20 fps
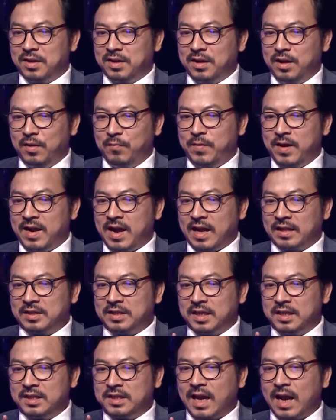Nhưng phương án
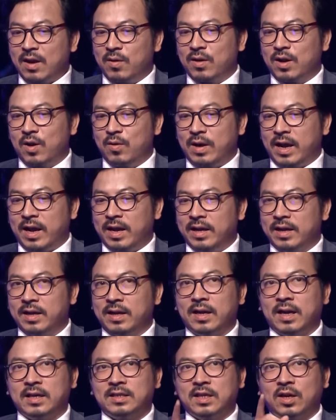chính xác của câu này
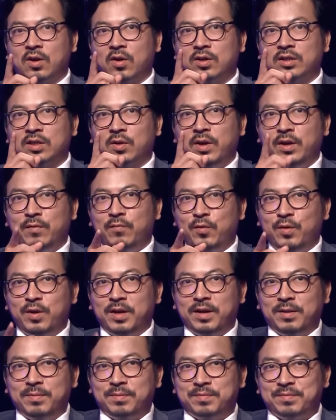lại sẽ có sau ít phút
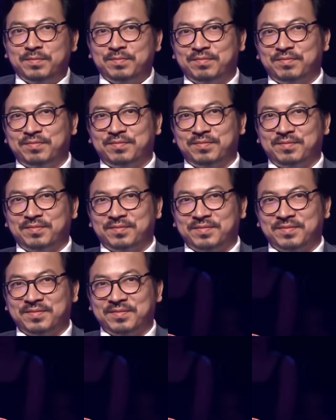nữa. Wow.